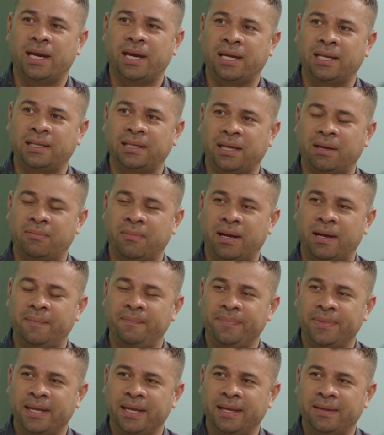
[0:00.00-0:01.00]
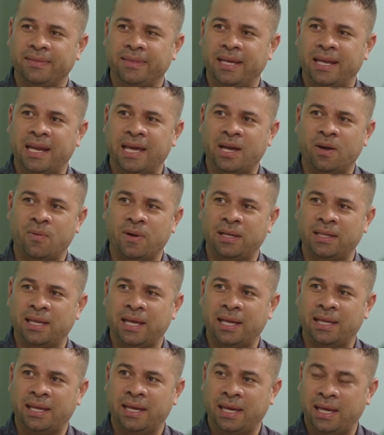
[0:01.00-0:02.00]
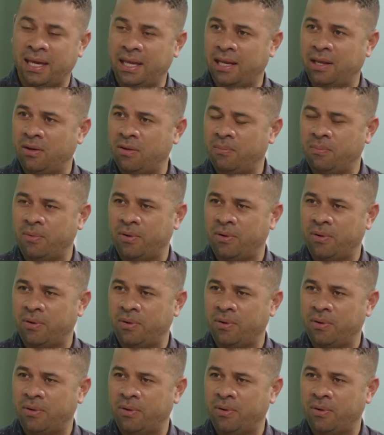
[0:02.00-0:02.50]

el tema de la igualdad de género,